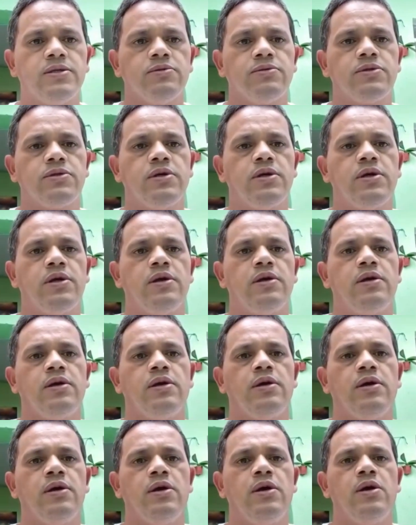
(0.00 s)

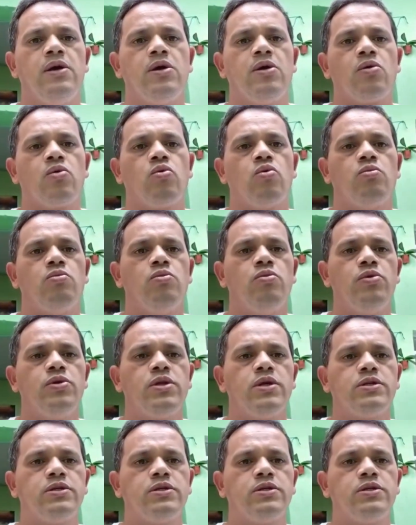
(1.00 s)
Você com muita